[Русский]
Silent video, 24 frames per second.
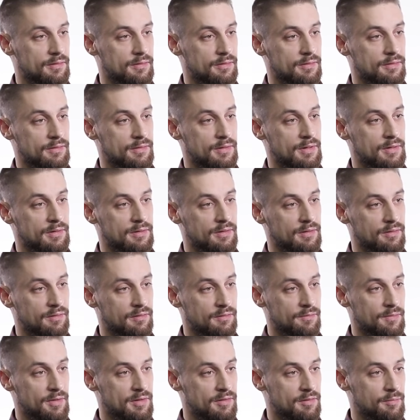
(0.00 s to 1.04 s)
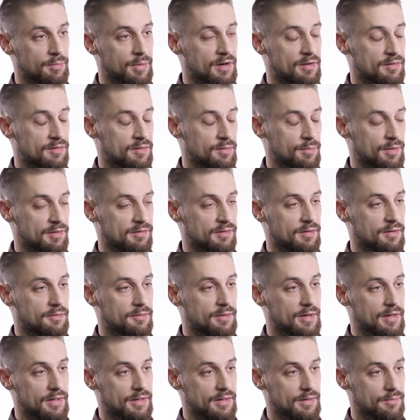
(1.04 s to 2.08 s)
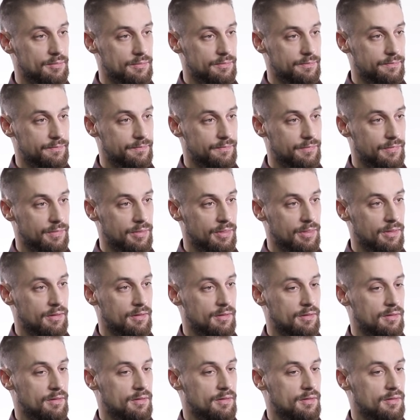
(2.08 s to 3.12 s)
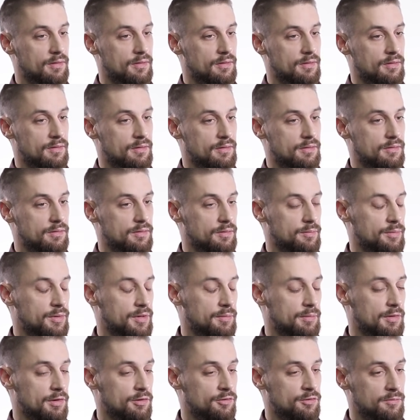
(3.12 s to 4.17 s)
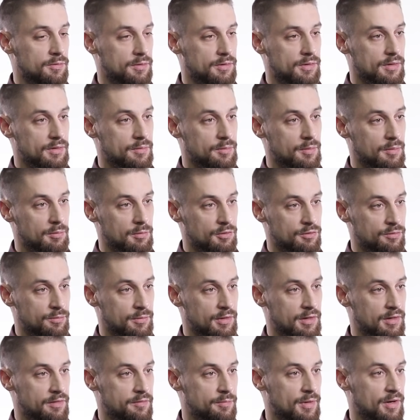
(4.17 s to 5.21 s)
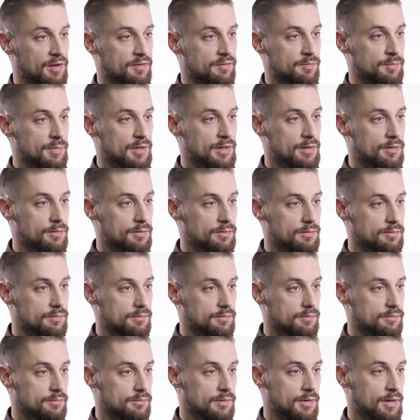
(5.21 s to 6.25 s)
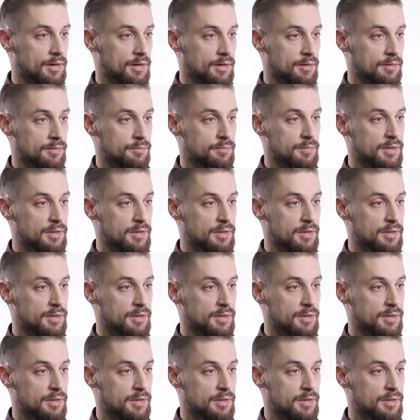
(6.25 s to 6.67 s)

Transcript: э, как это называется, по разным основаниям. Например, животных мы можем делить по размеру на